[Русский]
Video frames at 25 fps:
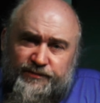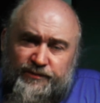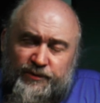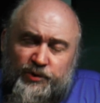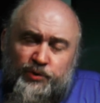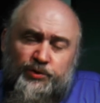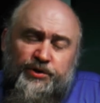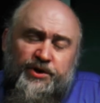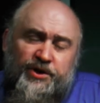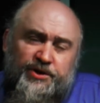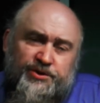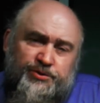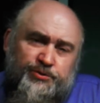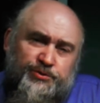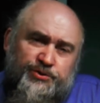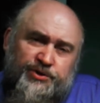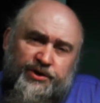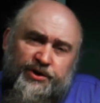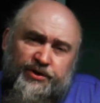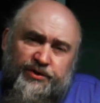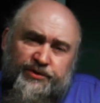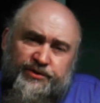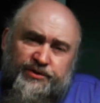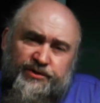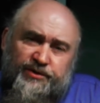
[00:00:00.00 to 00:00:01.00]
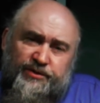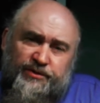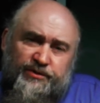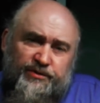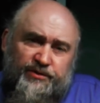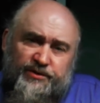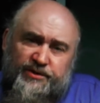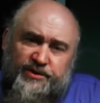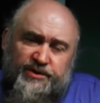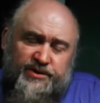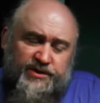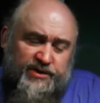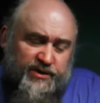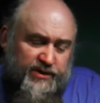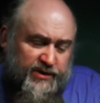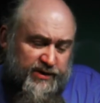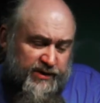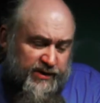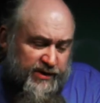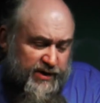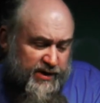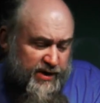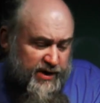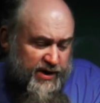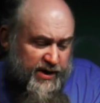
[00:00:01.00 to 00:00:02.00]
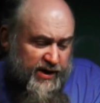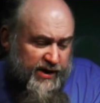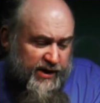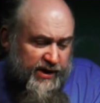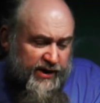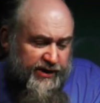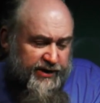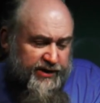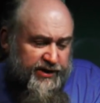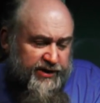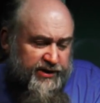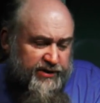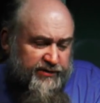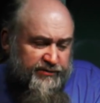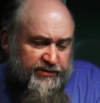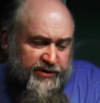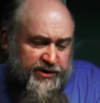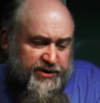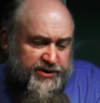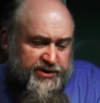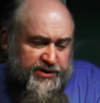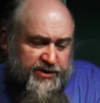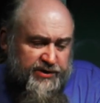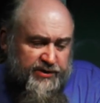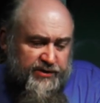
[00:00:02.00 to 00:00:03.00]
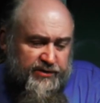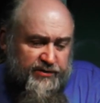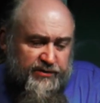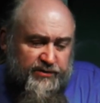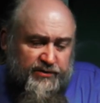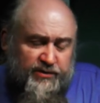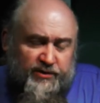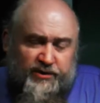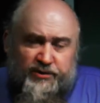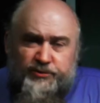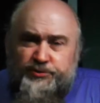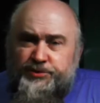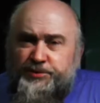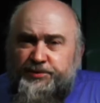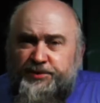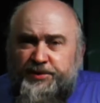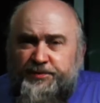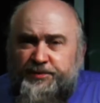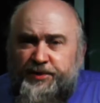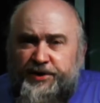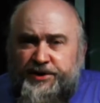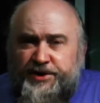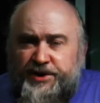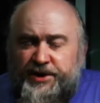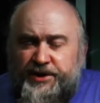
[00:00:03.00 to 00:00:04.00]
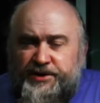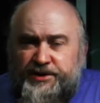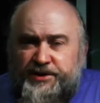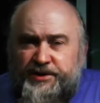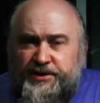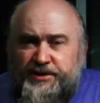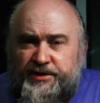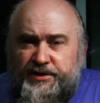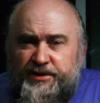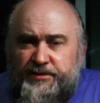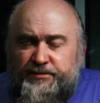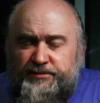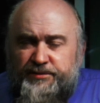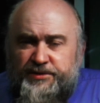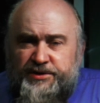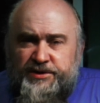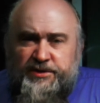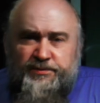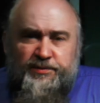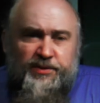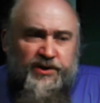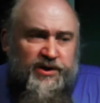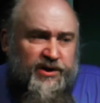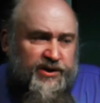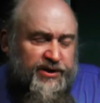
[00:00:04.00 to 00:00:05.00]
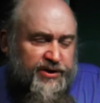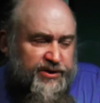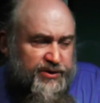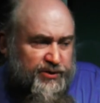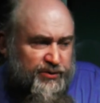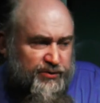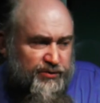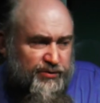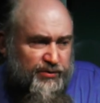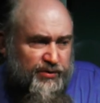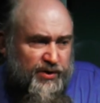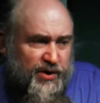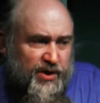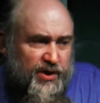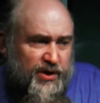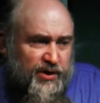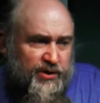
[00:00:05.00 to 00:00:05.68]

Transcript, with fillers: Многие осуждают э, за какие-то вещи э, людям непонятные, там, за политику.